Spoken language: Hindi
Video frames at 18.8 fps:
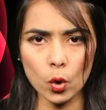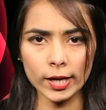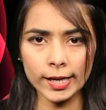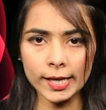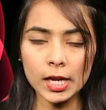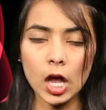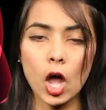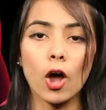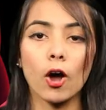
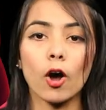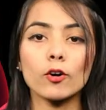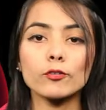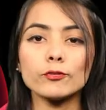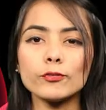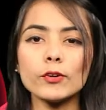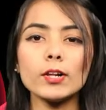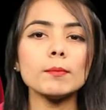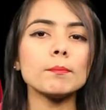होगी और
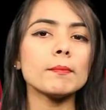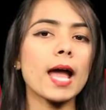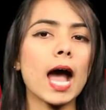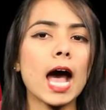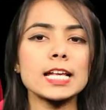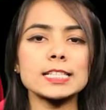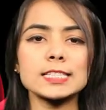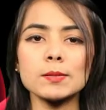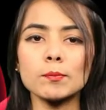फिल्म में
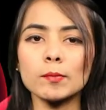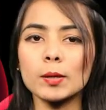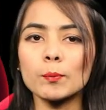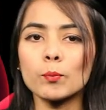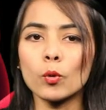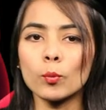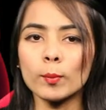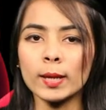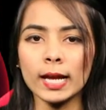आसिम की
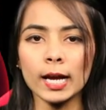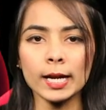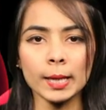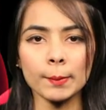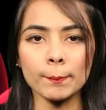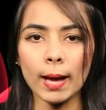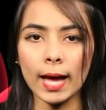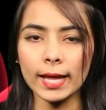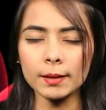भूमिका
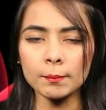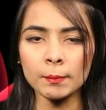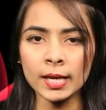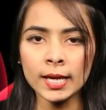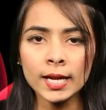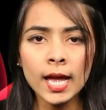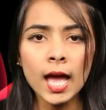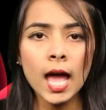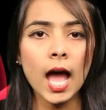के बारे
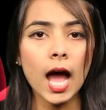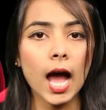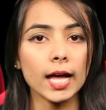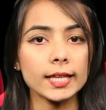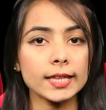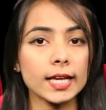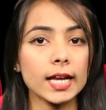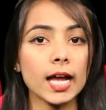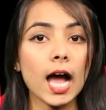में
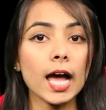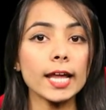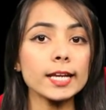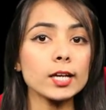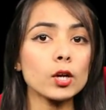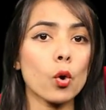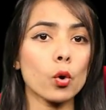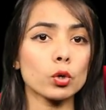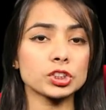
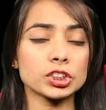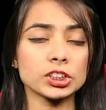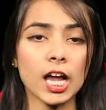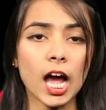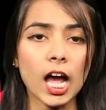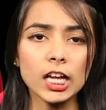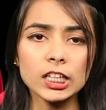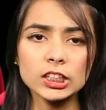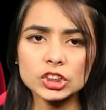आधिकारिक
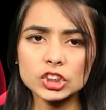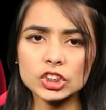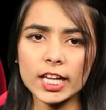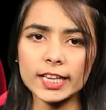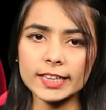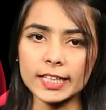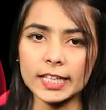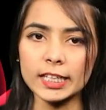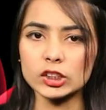घोषणा
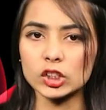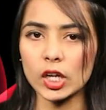जल्द की